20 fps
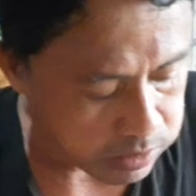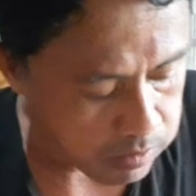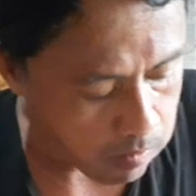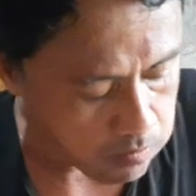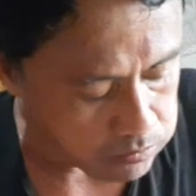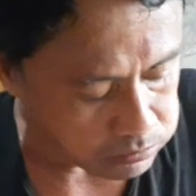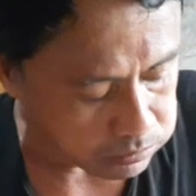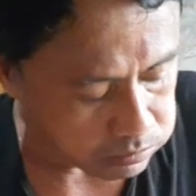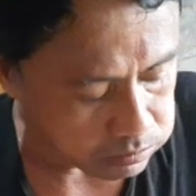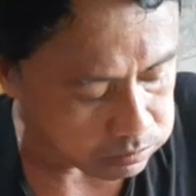
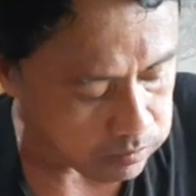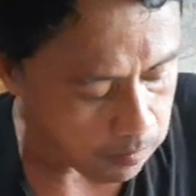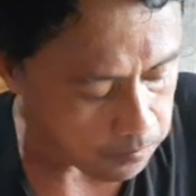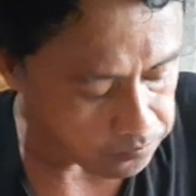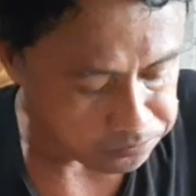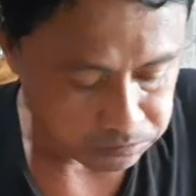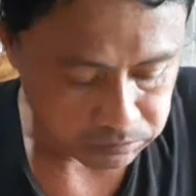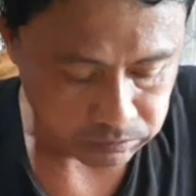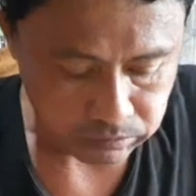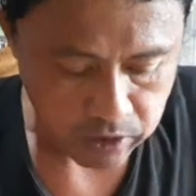adlaw hugas
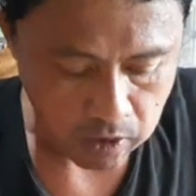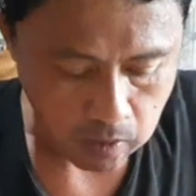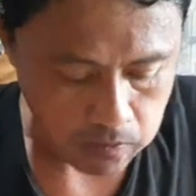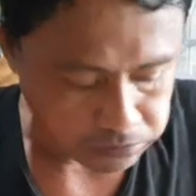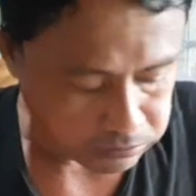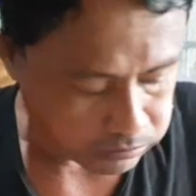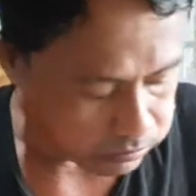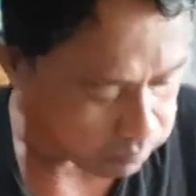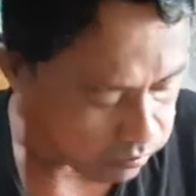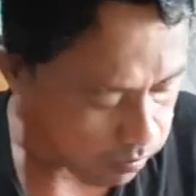eh
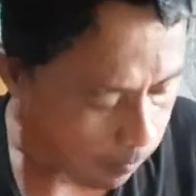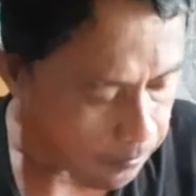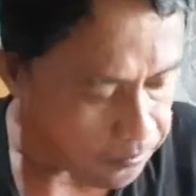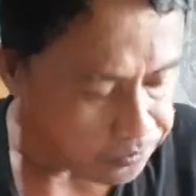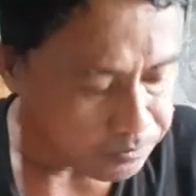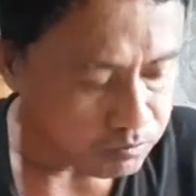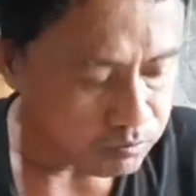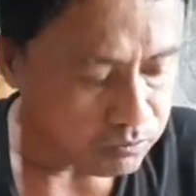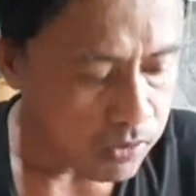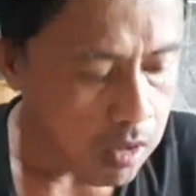wani asin wani
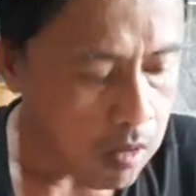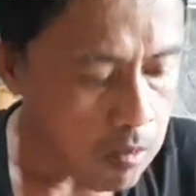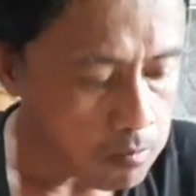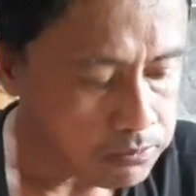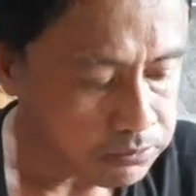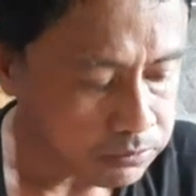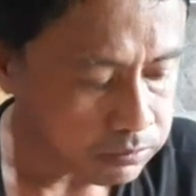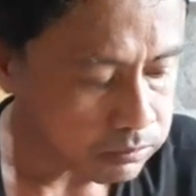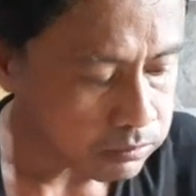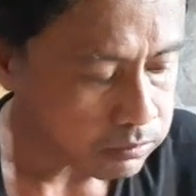asin
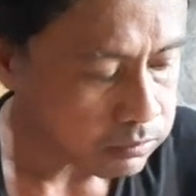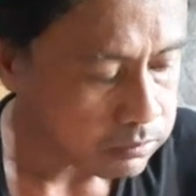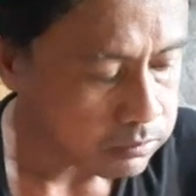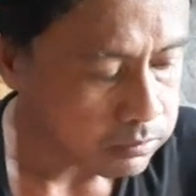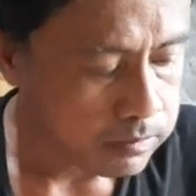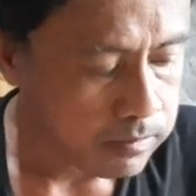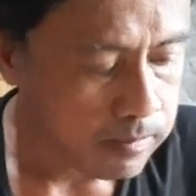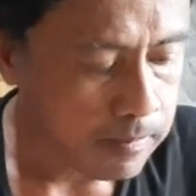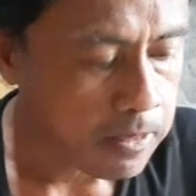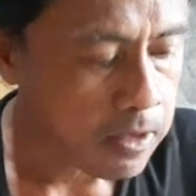magic sarap
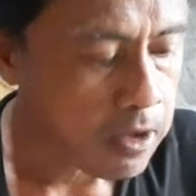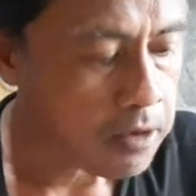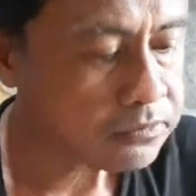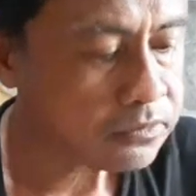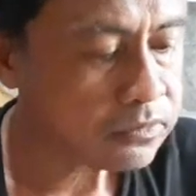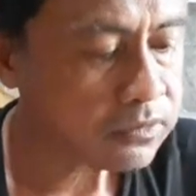ra kaya